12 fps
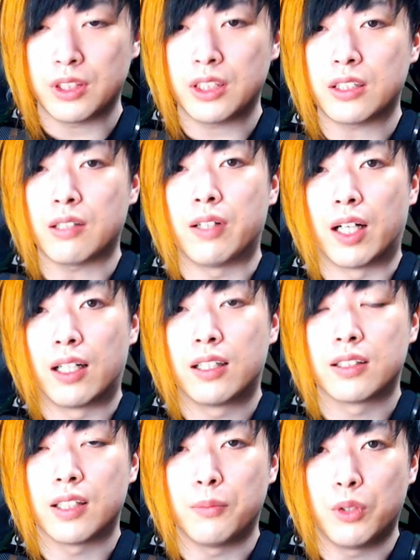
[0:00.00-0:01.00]

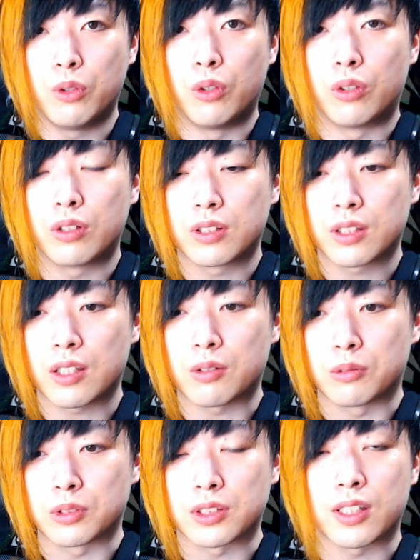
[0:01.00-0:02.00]
タワーでも、結
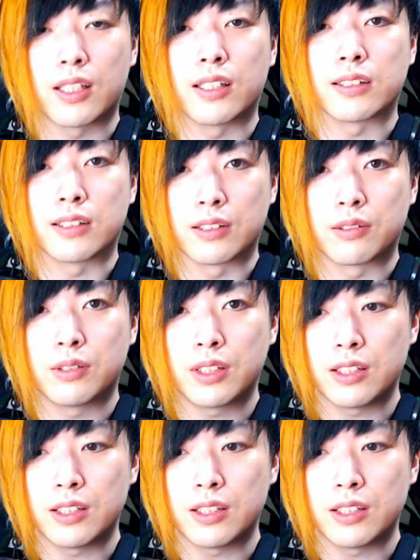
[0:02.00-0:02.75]
構使いやすいクリ率